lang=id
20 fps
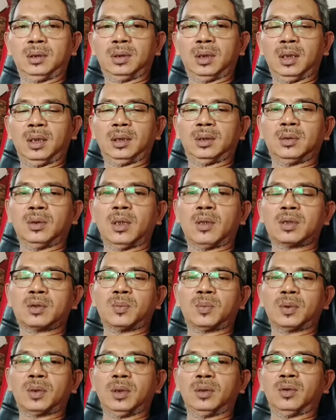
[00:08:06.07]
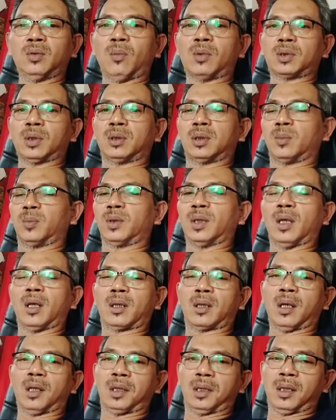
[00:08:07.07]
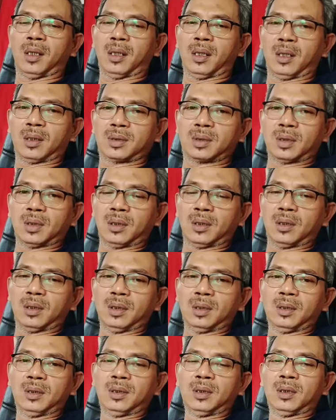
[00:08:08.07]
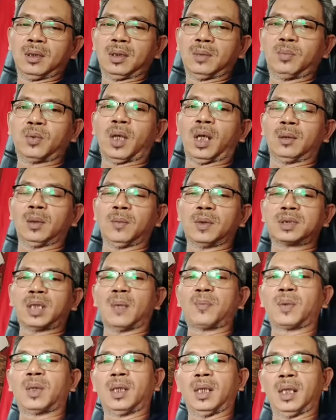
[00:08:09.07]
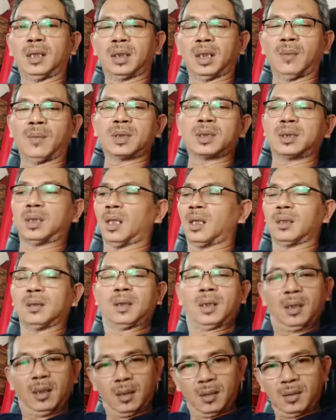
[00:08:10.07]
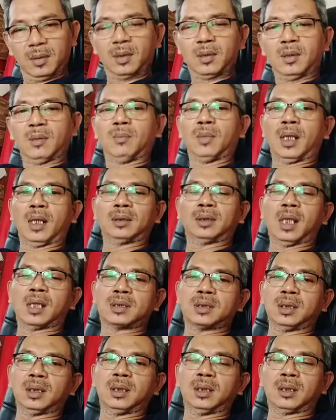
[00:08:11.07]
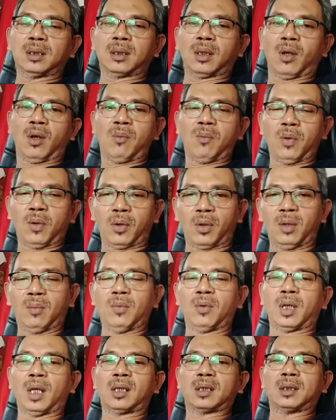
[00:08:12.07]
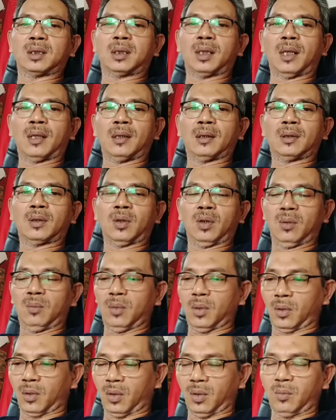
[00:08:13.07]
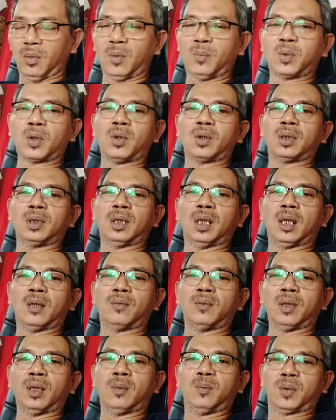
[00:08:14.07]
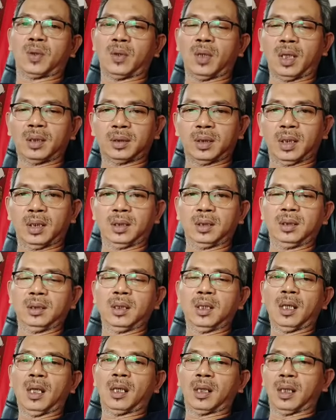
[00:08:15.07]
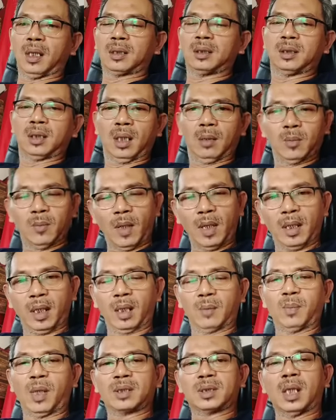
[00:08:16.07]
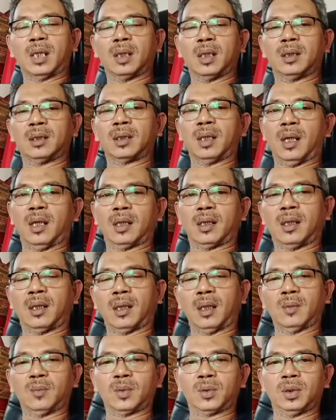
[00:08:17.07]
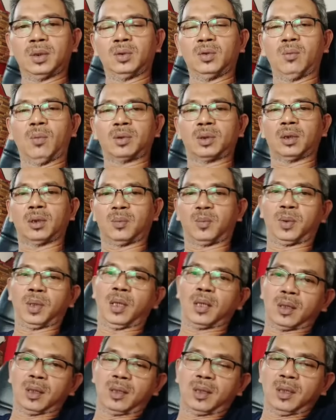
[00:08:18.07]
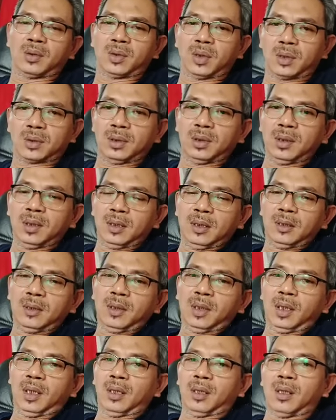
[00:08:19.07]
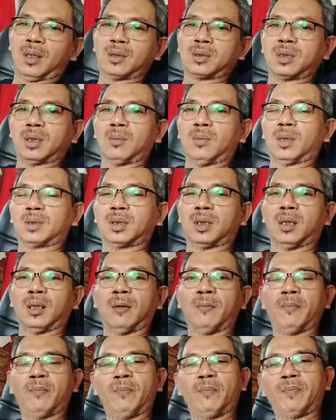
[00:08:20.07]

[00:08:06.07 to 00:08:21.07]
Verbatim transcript: Ya itu harus begitu, masa dibiarkan enak aja. Bukan memecah belah, tapi sedang mengatasi kelompok-kelompok radikal, kelompok-kelompok pro khilafah, pro HTI, agar tidak membahayakan bangsa dan negara. Kan begitu, masa dibiarkan aja sih. Enak aja, masa...